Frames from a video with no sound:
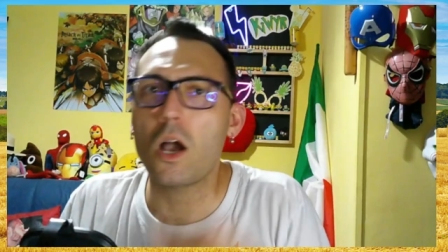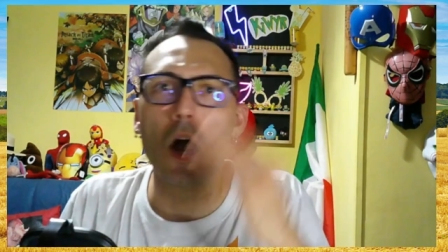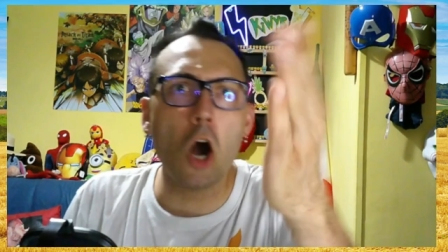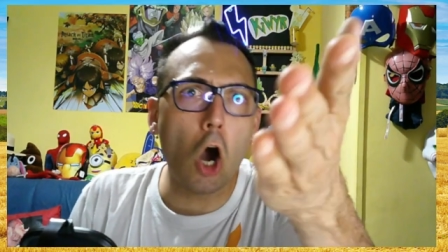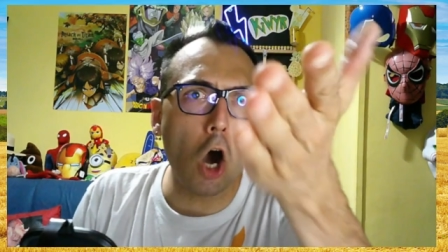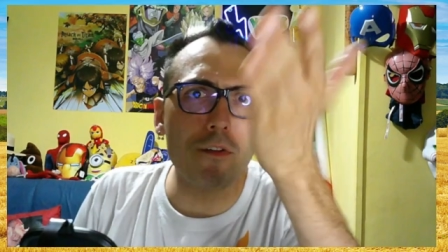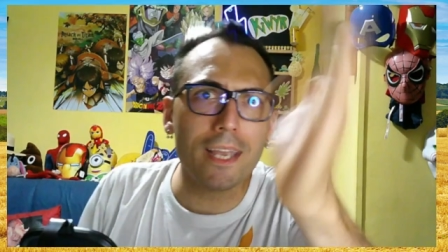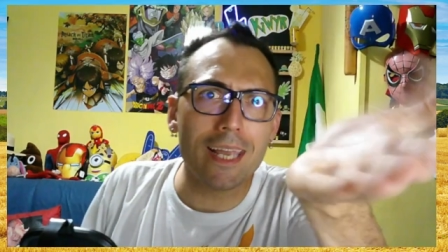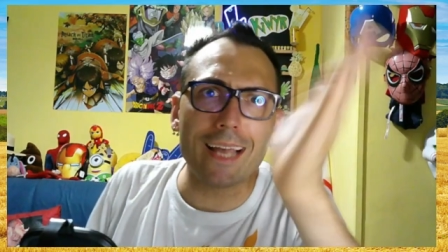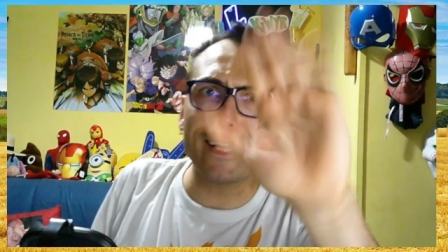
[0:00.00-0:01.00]
Oh,
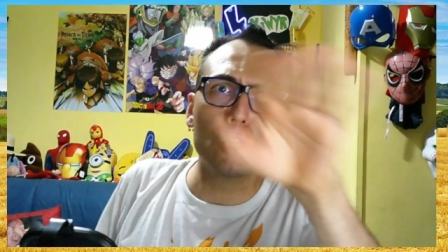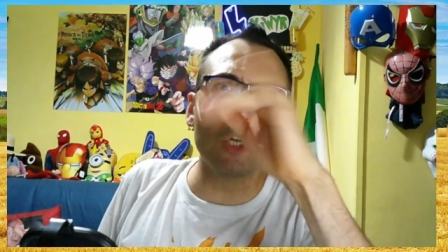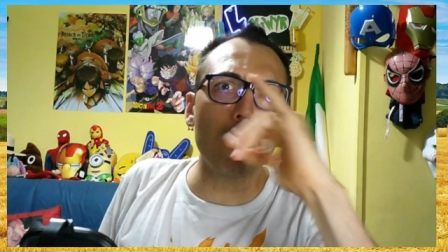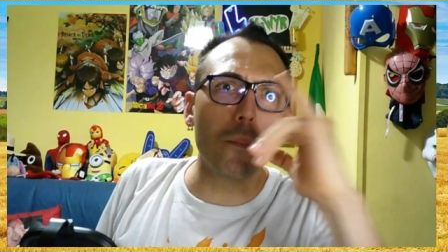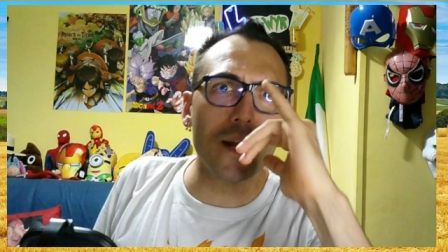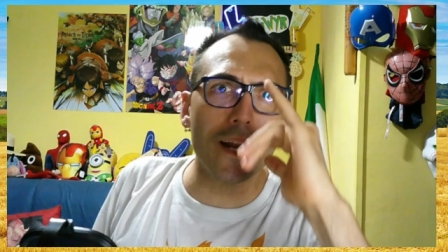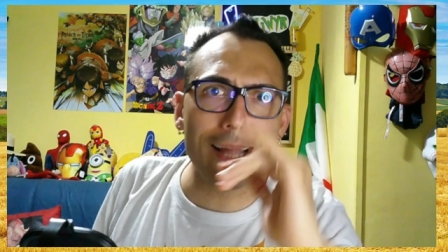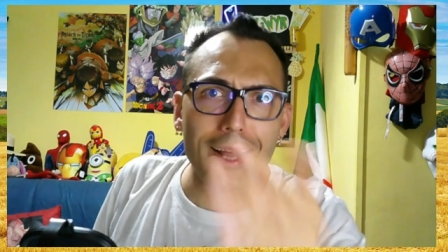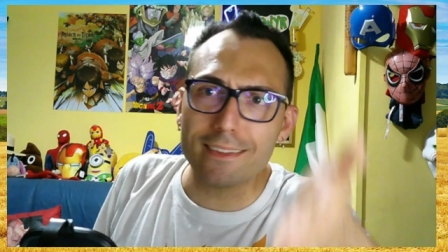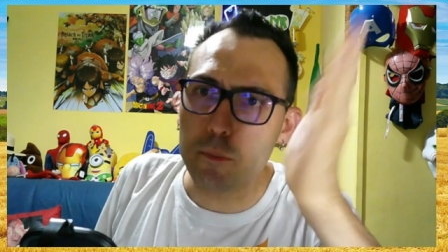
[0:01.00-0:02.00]
vedi, ha detto proprio nei
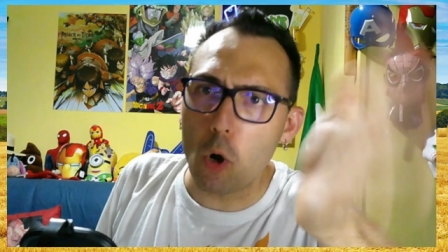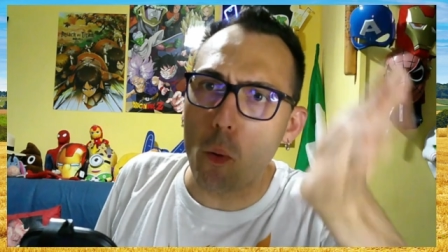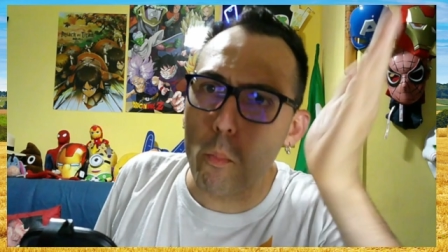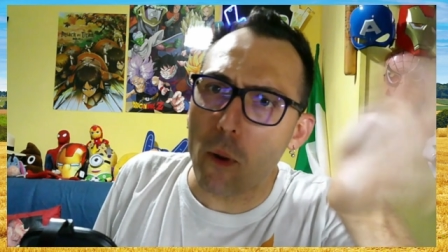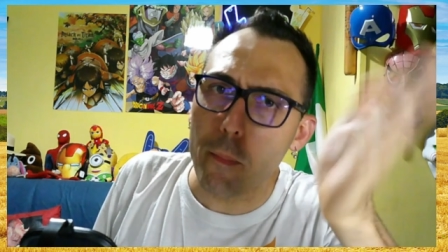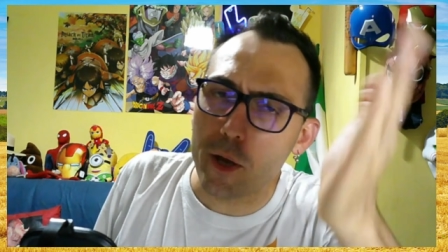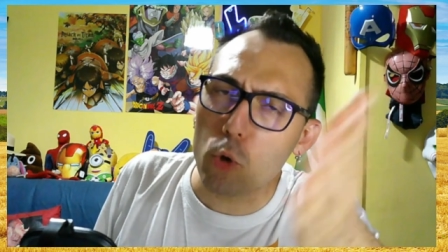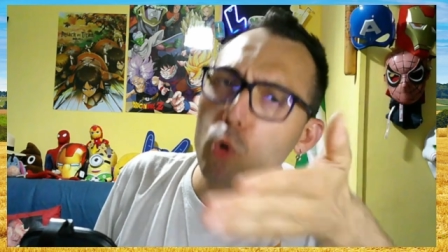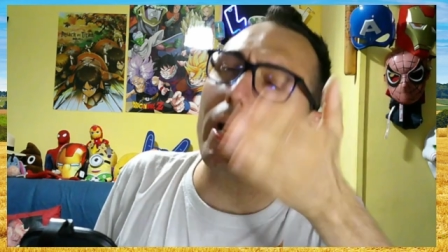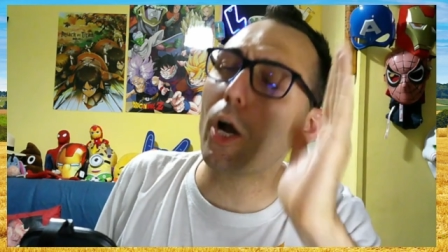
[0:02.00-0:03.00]
denti, mo, un po' per
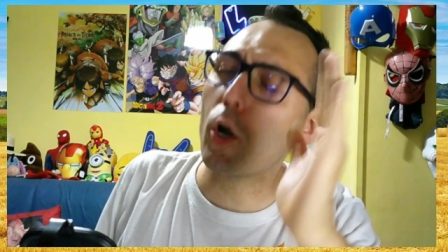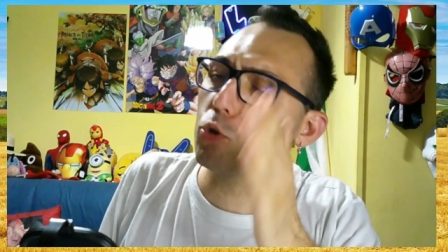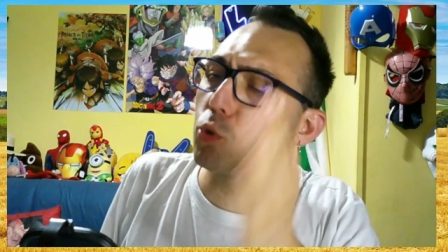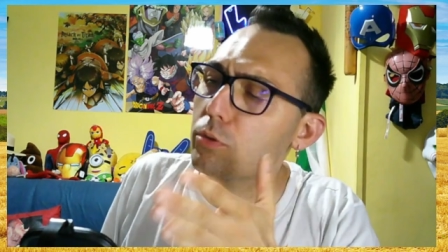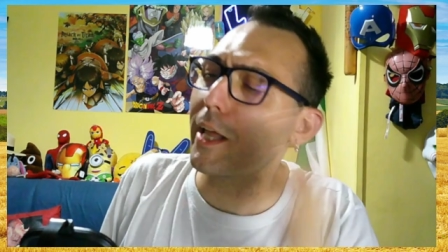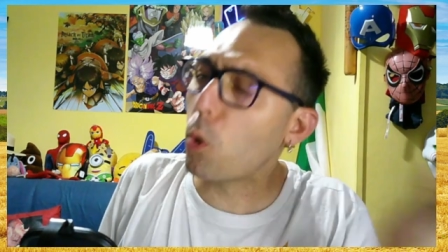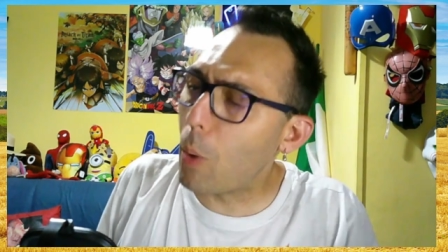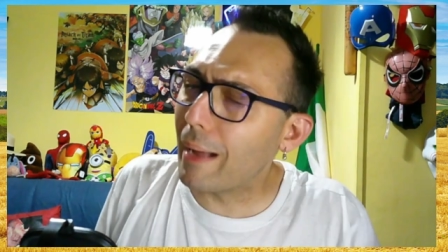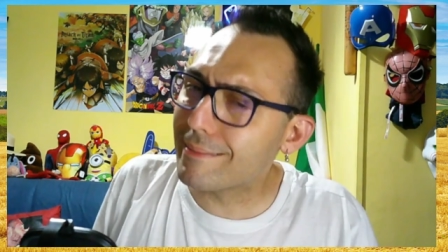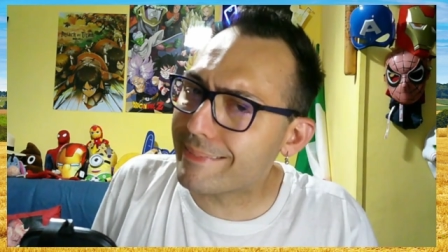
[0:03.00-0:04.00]
una con tutte
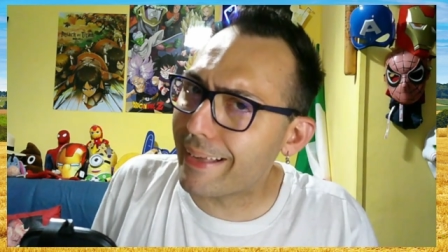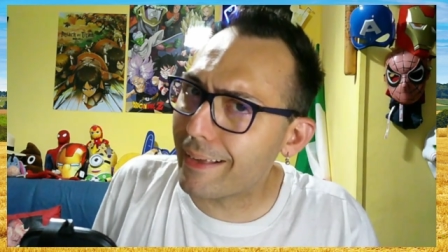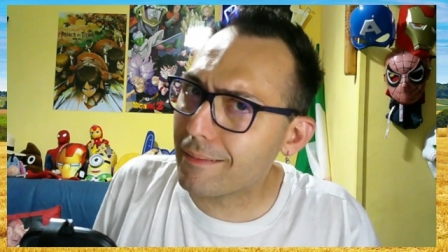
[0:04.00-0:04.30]
quante.